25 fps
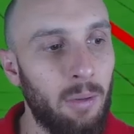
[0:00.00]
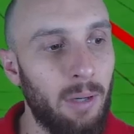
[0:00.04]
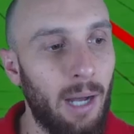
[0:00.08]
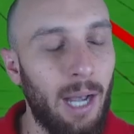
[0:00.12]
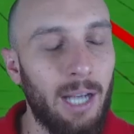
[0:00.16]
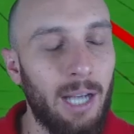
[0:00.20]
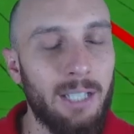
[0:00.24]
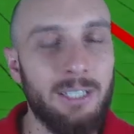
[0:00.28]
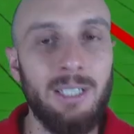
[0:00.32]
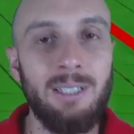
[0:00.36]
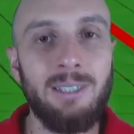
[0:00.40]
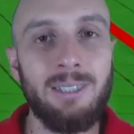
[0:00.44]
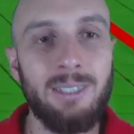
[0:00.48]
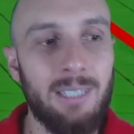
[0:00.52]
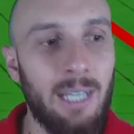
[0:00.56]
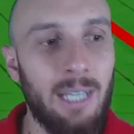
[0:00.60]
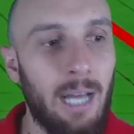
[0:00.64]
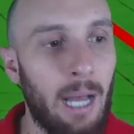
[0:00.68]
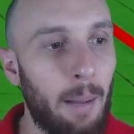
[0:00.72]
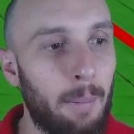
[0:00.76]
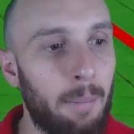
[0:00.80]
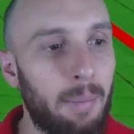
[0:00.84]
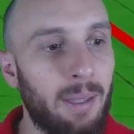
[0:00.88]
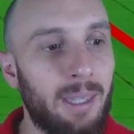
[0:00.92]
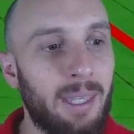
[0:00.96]
a gente
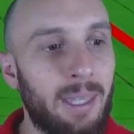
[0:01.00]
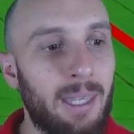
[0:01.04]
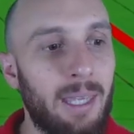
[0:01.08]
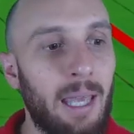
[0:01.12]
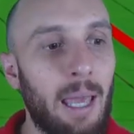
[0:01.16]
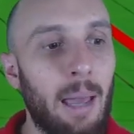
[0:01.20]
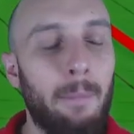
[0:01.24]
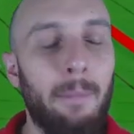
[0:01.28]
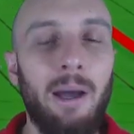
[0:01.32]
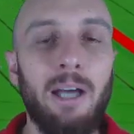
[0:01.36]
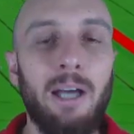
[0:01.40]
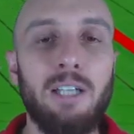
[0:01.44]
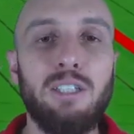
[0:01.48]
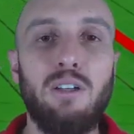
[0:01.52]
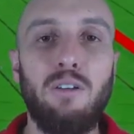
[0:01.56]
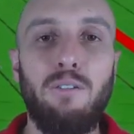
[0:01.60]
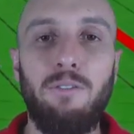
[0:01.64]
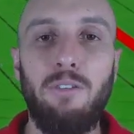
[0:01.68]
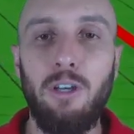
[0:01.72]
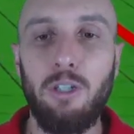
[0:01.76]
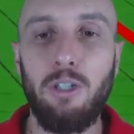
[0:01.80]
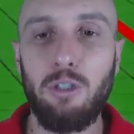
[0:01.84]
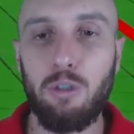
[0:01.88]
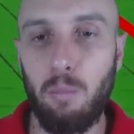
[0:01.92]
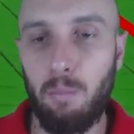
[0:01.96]
sabe que é mais
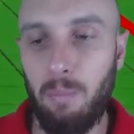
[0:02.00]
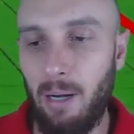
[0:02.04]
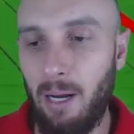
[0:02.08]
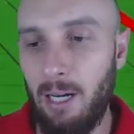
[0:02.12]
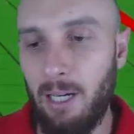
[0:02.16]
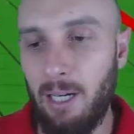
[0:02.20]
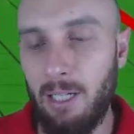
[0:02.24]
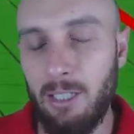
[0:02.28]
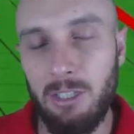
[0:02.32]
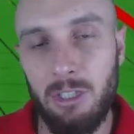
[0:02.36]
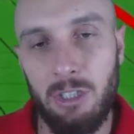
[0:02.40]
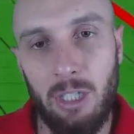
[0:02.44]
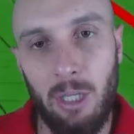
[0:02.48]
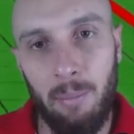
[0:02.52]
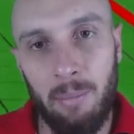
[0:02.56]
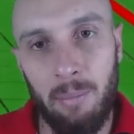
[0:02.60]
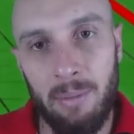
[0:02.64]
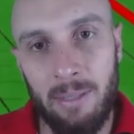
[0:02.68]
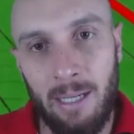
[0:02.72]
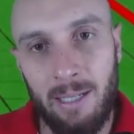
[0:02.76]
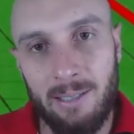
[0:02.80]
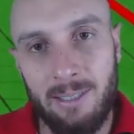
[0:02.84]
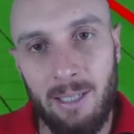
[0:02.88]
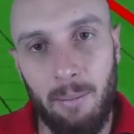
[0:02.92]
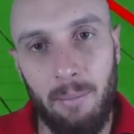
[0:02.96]
difícil para germinar
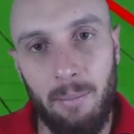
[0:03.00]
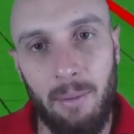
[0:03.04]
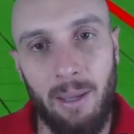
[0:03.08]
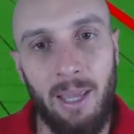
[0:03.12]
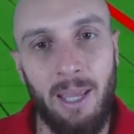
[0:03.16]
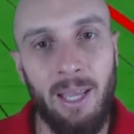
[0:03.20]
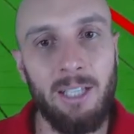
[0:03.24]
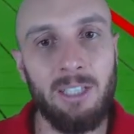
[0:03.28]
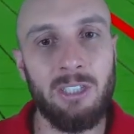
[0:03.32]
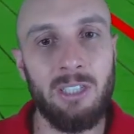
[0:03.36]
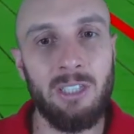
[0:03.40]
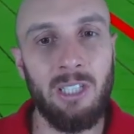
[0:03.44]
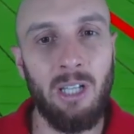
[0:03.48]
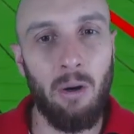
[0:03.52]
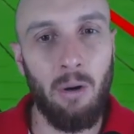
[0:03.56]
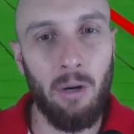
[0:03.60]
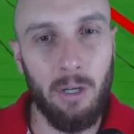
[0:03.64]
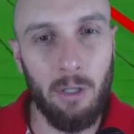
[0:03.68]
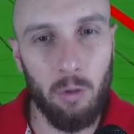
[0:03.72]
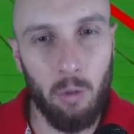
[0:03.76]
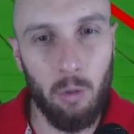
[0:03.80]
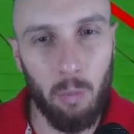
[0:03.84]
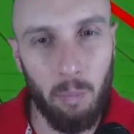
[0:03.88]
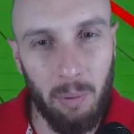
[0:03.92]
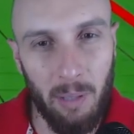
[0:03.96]
sementes na hora
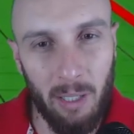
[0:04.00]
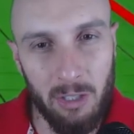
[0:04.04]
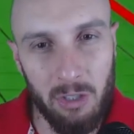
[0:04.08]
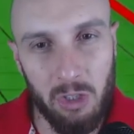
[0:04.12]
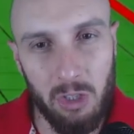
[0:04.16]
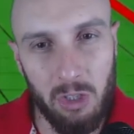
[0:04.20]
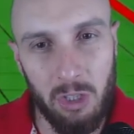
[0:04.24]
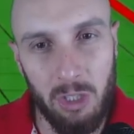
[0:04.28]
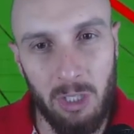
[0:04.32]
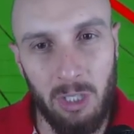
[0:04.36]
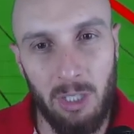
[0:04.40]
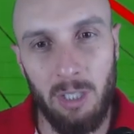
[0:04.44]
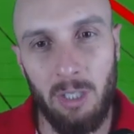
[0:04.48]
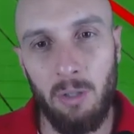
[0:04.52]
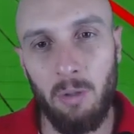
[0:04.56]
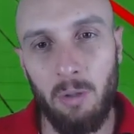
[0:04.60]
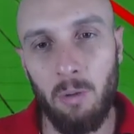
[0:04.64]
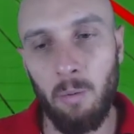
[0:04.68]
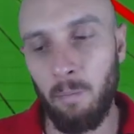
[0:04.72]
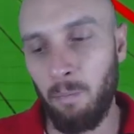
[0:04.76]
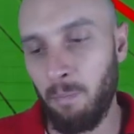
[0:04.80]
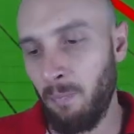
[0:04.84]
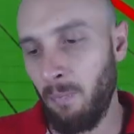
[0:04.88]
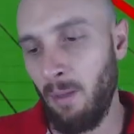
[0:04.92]
do plantio.